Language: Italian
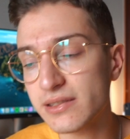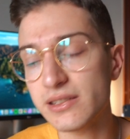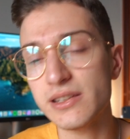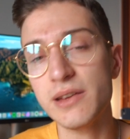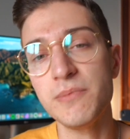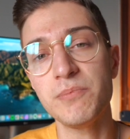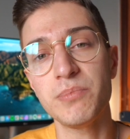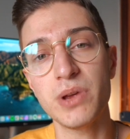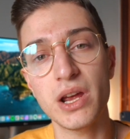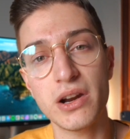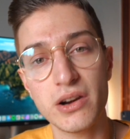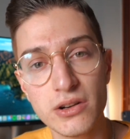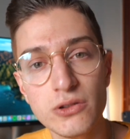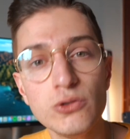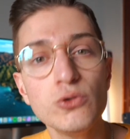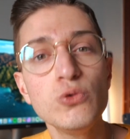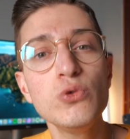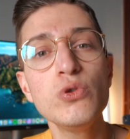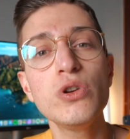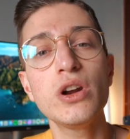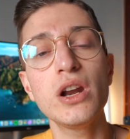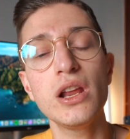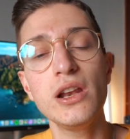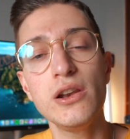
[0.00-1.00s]
sempre a
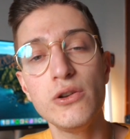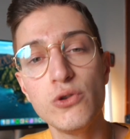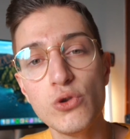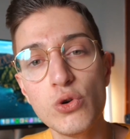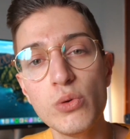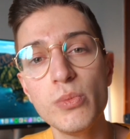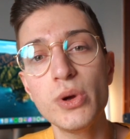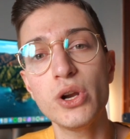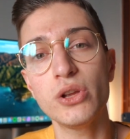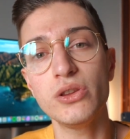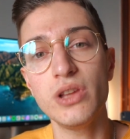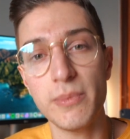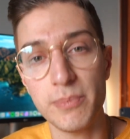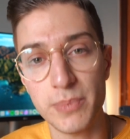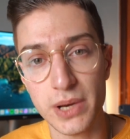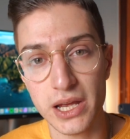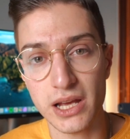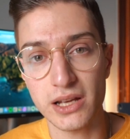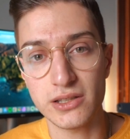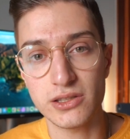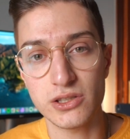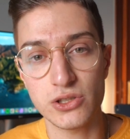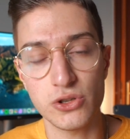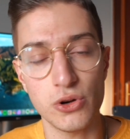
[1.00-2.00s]
ridurre il numero di
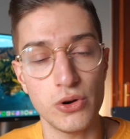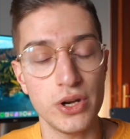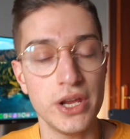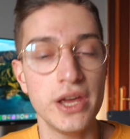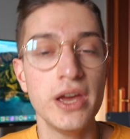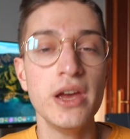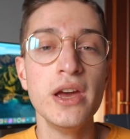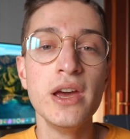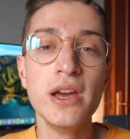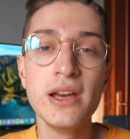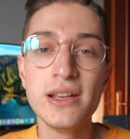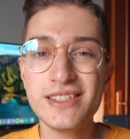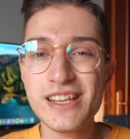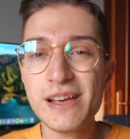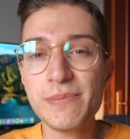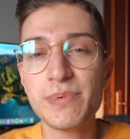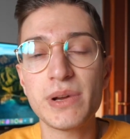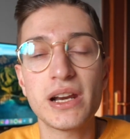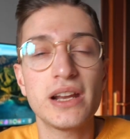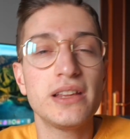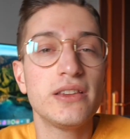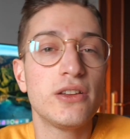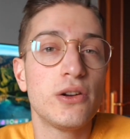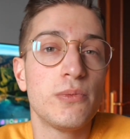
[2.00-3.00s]
applicazioni, sia
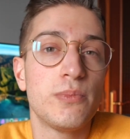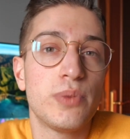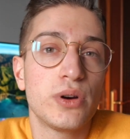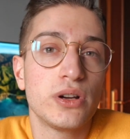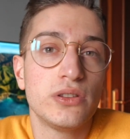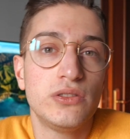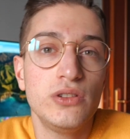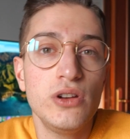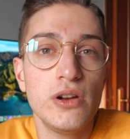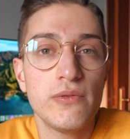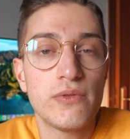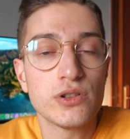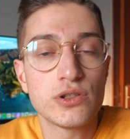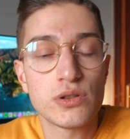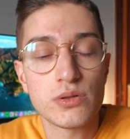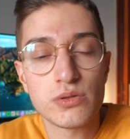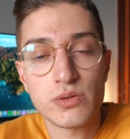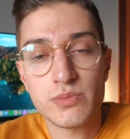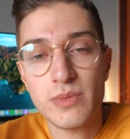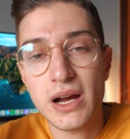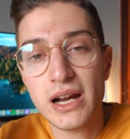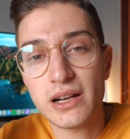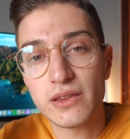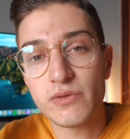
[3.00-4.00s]
per rendere un pochettino il vostro
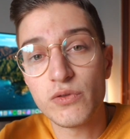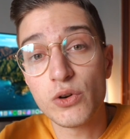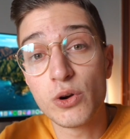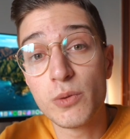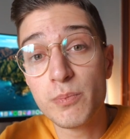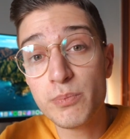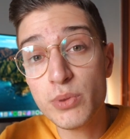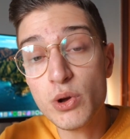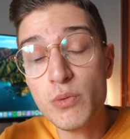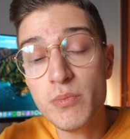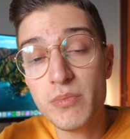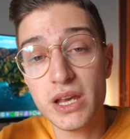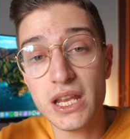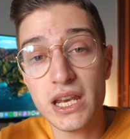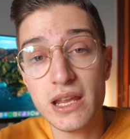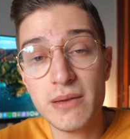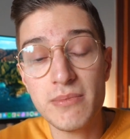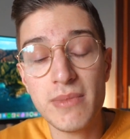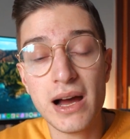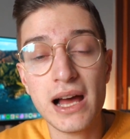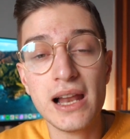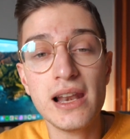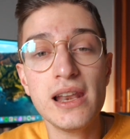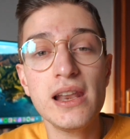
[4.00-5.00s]
smartphone più
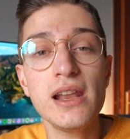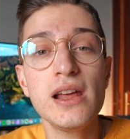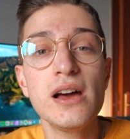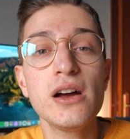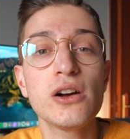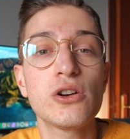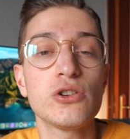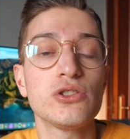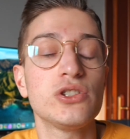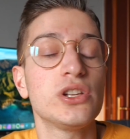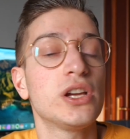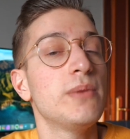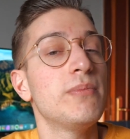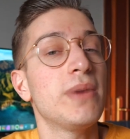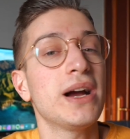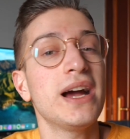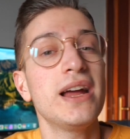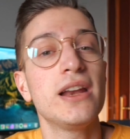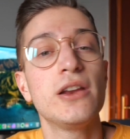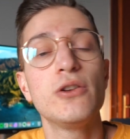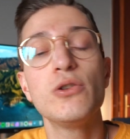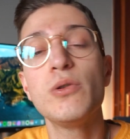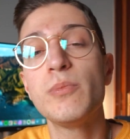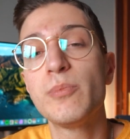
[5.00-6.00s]
minimal, cosa che
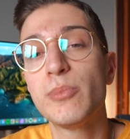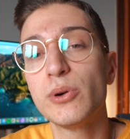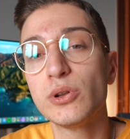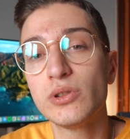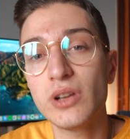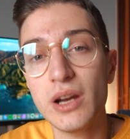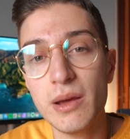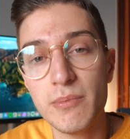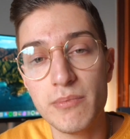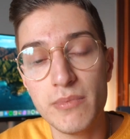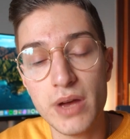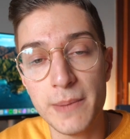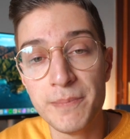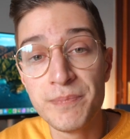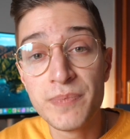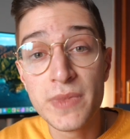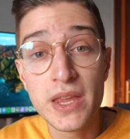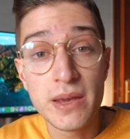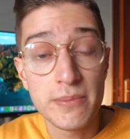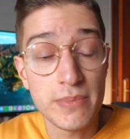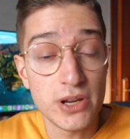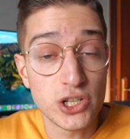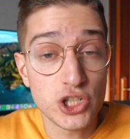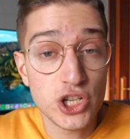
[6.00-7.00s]
magari non potrebbe
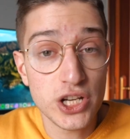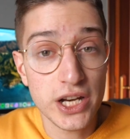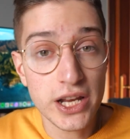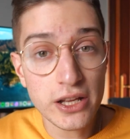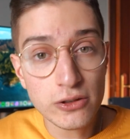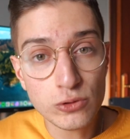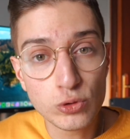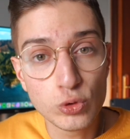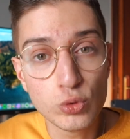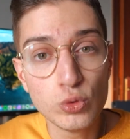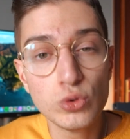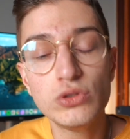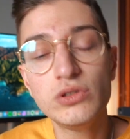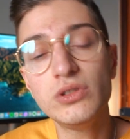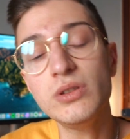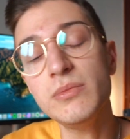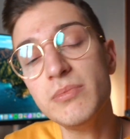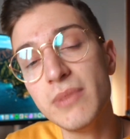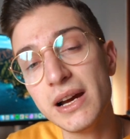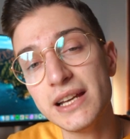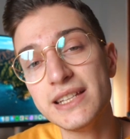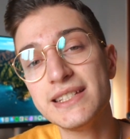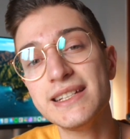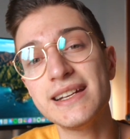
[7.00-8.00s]
piacere a tutti,
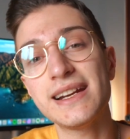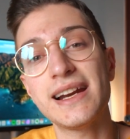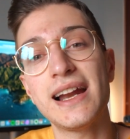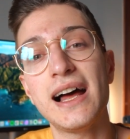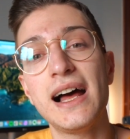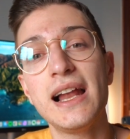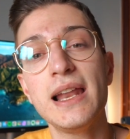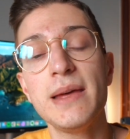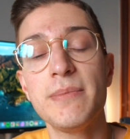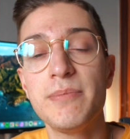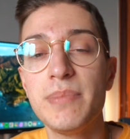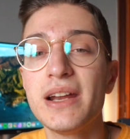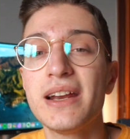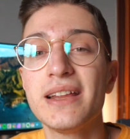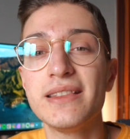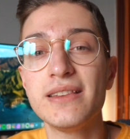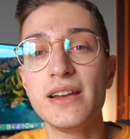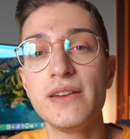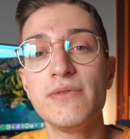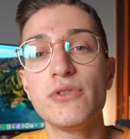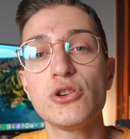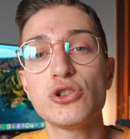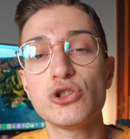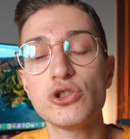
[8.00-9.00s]
ma in generale per
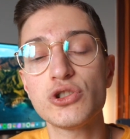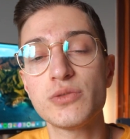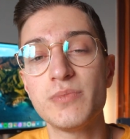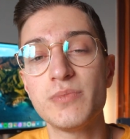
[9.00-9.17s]
rendere il vostro